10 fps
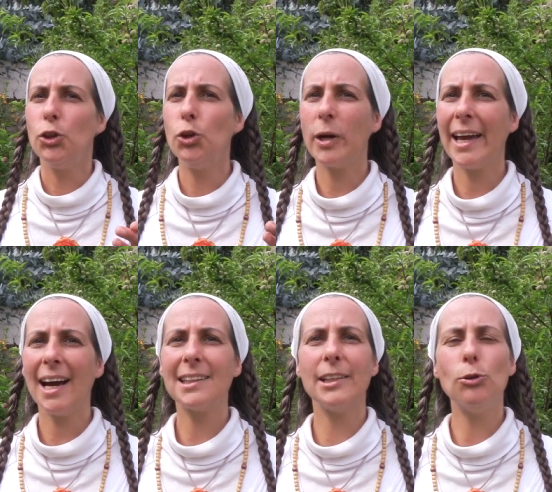nos
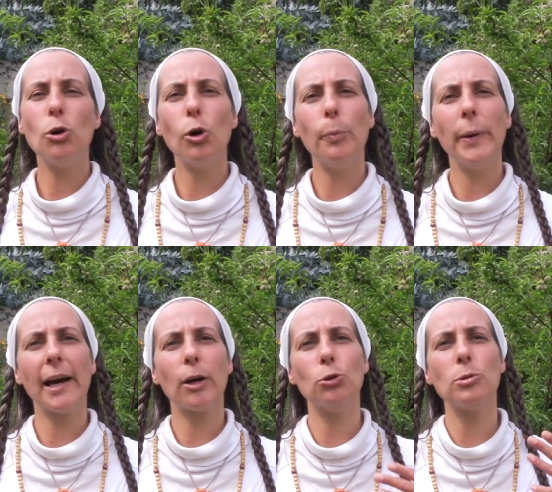cartes et nos
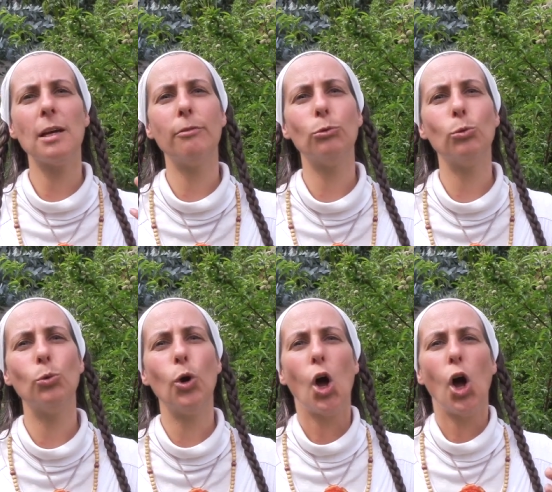repères que nous
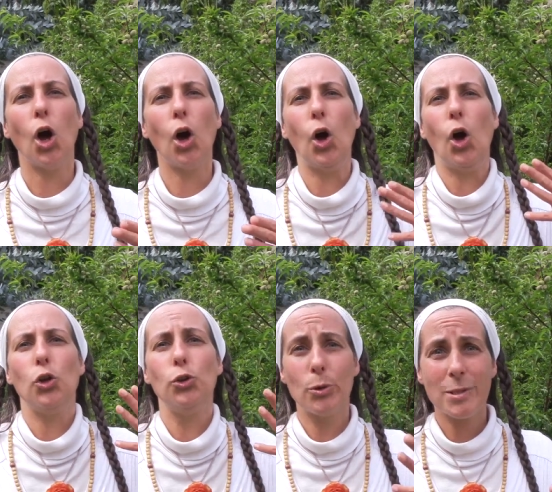avons, euh,
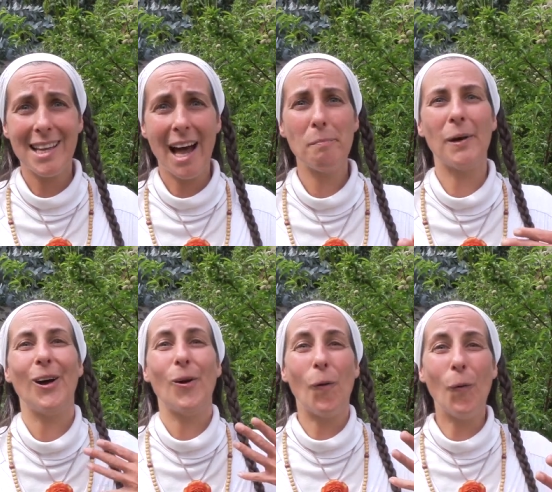nos âmes,
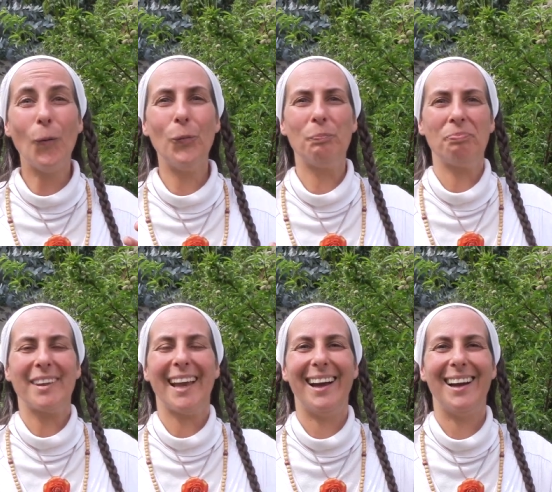ont
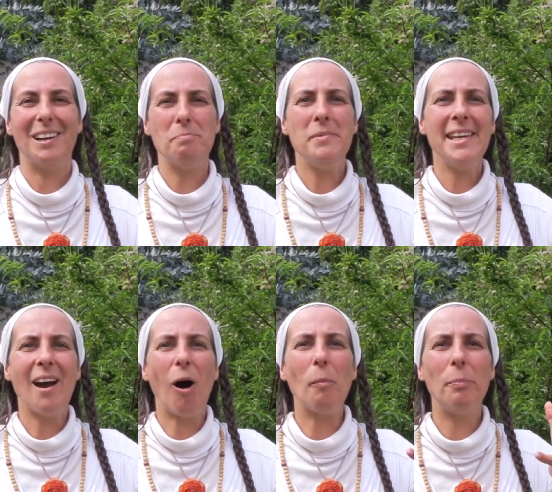euh,
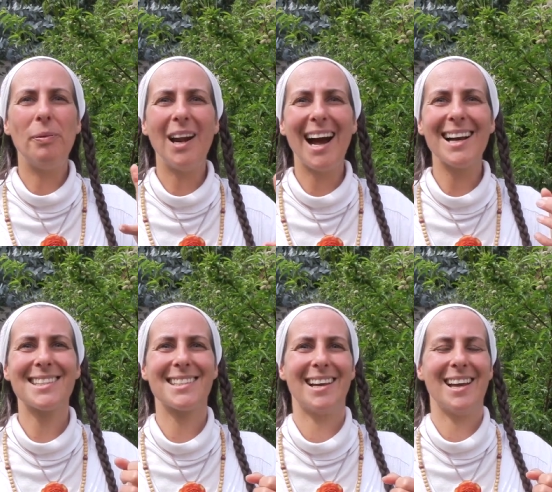mis en
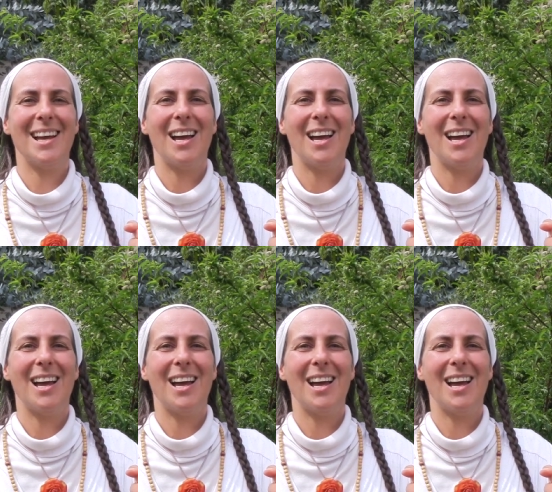place